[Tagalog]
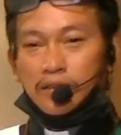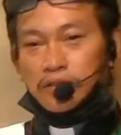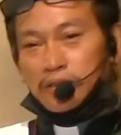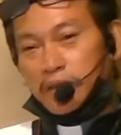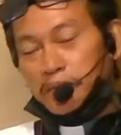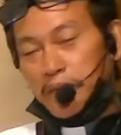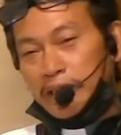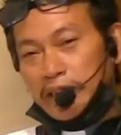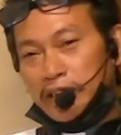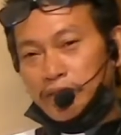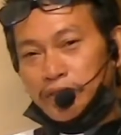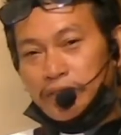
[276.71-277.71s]
kapag
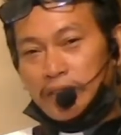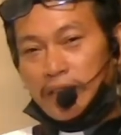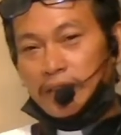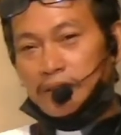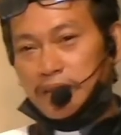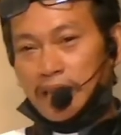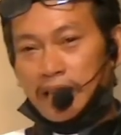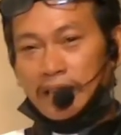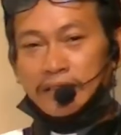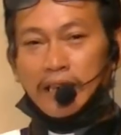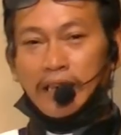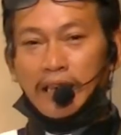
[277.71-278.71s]
ingon sa
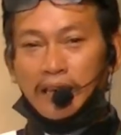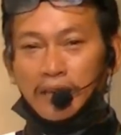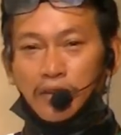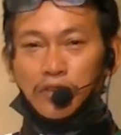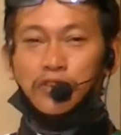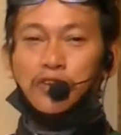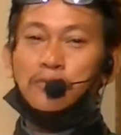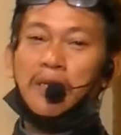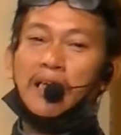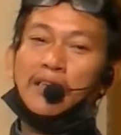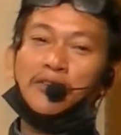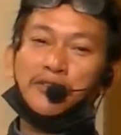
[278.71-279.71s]
kanta nga lokso
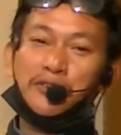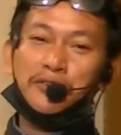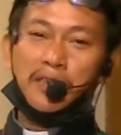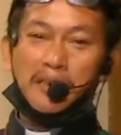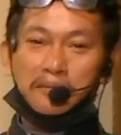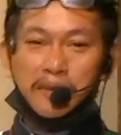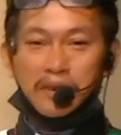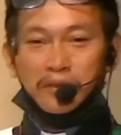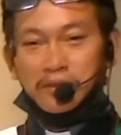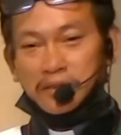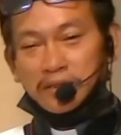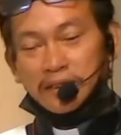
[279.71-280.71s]
makalokso ta pero
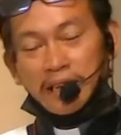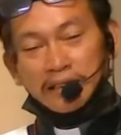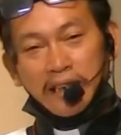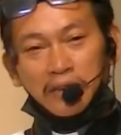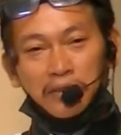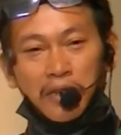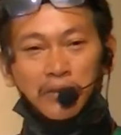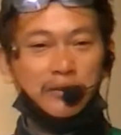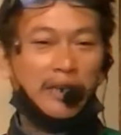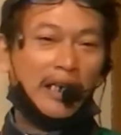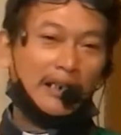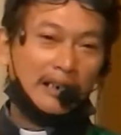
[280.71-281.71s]
kung natay
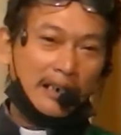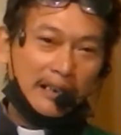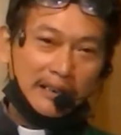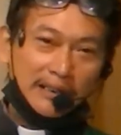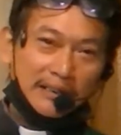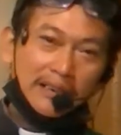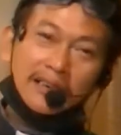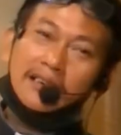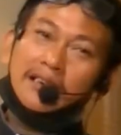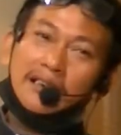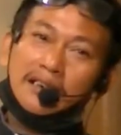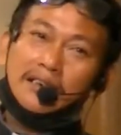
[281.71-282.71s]
hunahuna nga
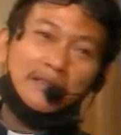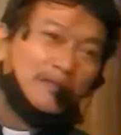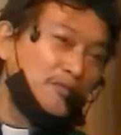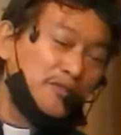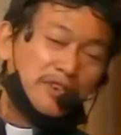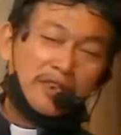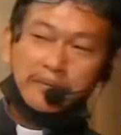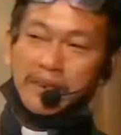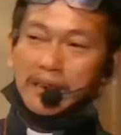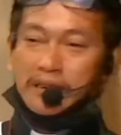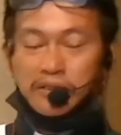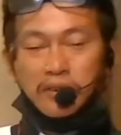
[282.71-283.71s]
unsa pa ka
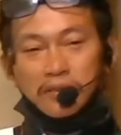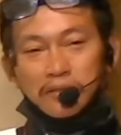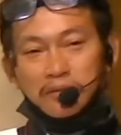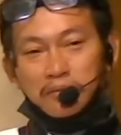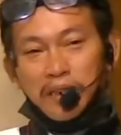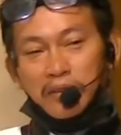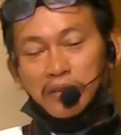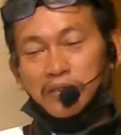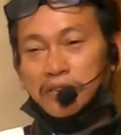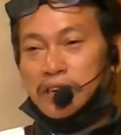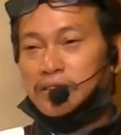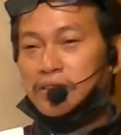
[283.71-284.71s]
to akong bayronon
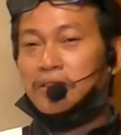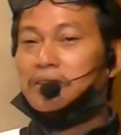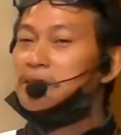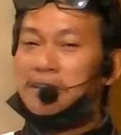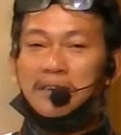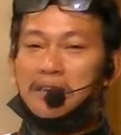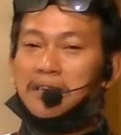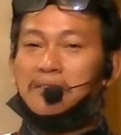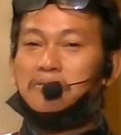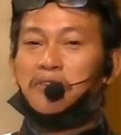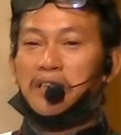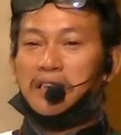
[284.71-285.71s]
dito
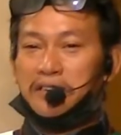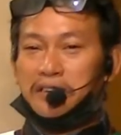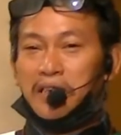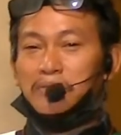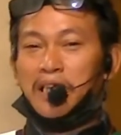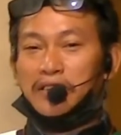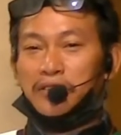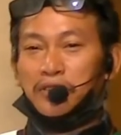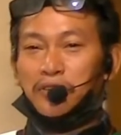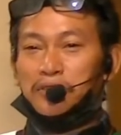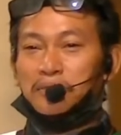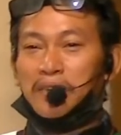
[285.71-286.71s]
mura gyud tag mga
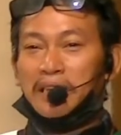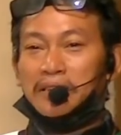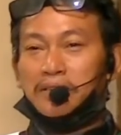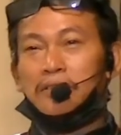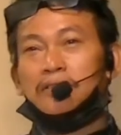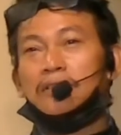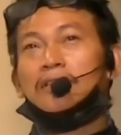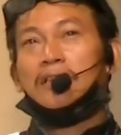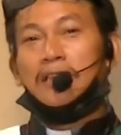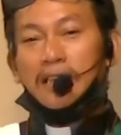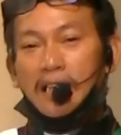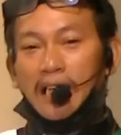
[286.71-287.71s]
tuod mga igsoon
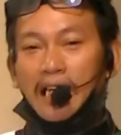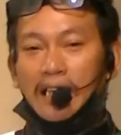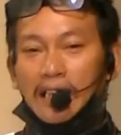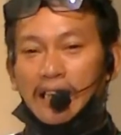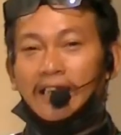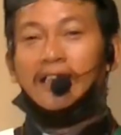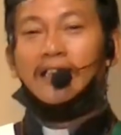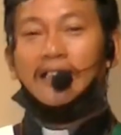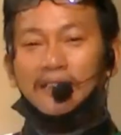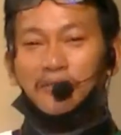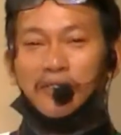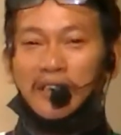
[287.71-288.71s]
hala
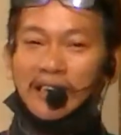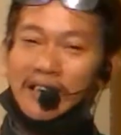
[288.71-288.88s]
mura ra